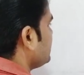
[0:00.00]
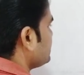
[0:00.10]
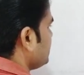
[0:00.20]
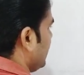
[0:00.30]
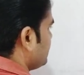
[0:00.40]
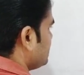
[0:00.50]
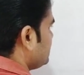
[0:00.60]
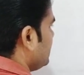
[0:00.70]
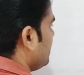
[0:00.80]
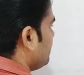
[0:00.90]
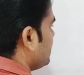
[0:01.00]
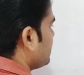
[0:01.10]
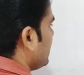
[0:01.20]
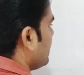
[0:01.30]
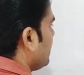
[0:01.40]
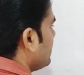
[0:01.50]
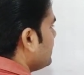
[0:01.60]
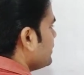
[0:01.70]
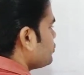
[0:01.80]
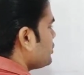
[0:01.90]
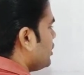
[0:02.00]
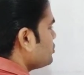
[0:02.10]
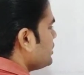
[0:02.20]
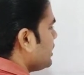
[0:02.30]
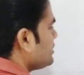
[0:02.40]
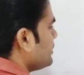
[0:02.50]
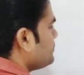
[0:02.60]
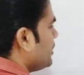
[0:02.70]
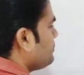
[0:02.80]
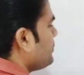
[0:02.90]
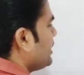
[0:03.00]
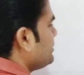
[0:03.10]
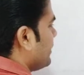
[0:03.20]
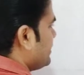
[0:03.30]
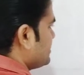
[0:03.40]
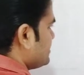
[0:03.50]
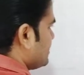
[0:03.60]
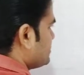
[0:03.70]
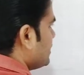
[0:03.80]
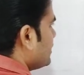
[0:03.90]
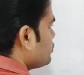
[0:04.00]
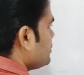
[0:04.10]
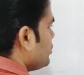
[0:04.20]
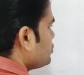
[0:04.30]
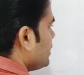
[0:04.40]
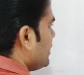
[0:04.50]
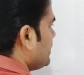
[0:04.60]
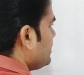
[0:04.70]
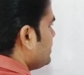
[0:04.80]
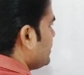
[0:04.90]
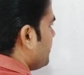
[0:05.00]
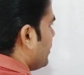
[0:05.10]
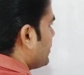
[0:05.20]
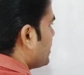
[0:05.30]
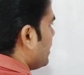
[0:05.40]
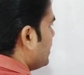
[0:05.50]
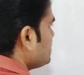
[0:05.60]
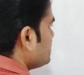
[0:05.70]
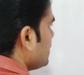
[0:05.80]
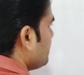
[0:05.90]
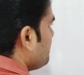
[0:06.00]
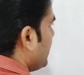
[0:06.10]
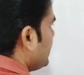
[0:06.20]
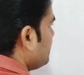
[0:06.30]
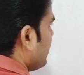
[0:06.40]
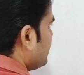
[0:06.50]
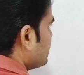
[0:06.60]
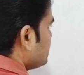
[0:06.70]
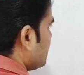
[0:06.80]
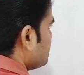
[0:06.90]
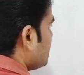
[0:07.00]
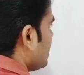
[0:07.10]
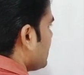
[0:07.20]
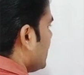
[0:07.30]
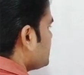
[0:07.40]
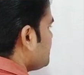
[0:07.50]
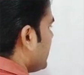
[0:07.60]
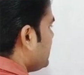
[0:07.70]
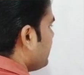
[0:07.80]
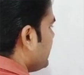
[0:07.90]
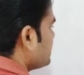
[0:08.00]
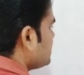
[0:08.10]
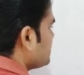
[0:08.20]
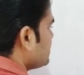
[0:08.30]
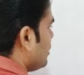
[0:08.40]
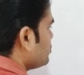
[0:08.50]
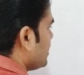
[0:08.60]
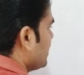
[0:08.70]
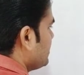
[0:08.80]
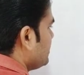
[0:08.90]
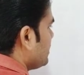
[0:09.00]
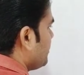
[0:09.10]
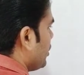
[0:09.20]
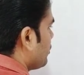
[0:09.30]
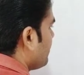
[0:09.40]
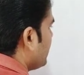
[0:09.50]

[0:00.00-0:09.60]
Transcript: माइनस एक्स ये हमें निकालना है तो क्या हो जाएगा यफ ऑफ पाई माइनस एक्स तो ये हो जाएगा ई e की पावर कास पाई माइनस एक्स कास पाई माइनस एक्स क्या हो जाएगा ई e की पावर